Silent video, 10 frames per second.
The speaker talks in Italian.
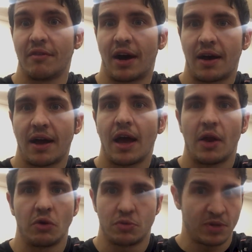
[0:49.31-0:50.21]
va, eh,
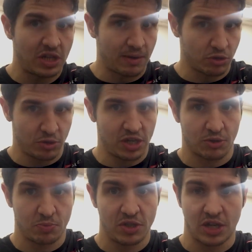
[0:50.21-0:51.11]
noi spingiamo, spingiamo,
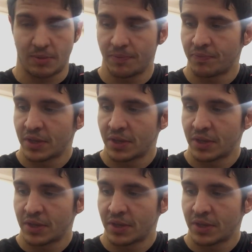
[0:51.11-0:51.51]
spingiamo